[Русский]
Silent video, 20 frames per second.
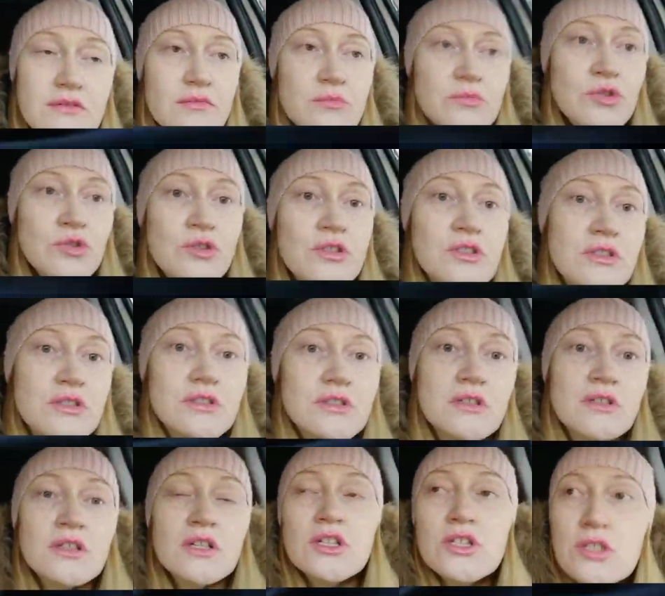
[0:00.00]
Может,
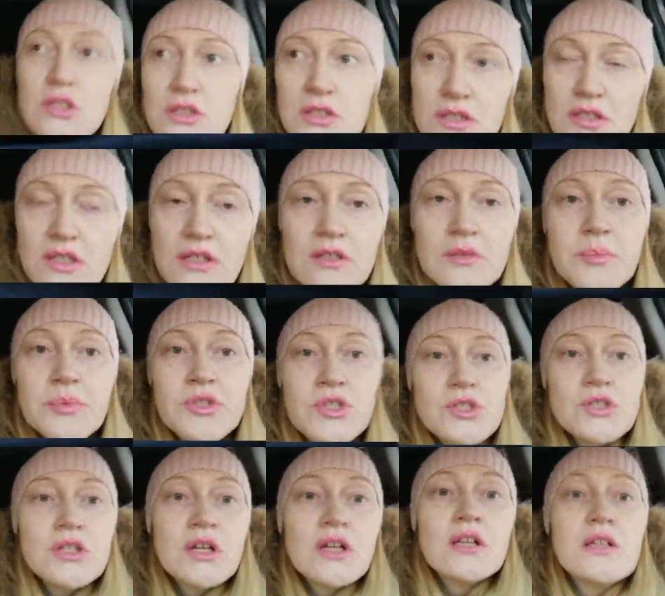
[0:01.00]
десятиэтажки, не знаю, не
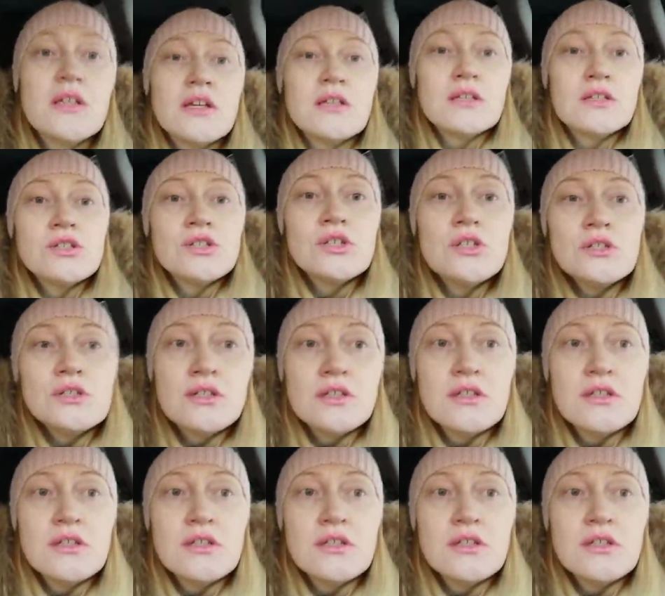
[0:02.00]
посчитала я это же.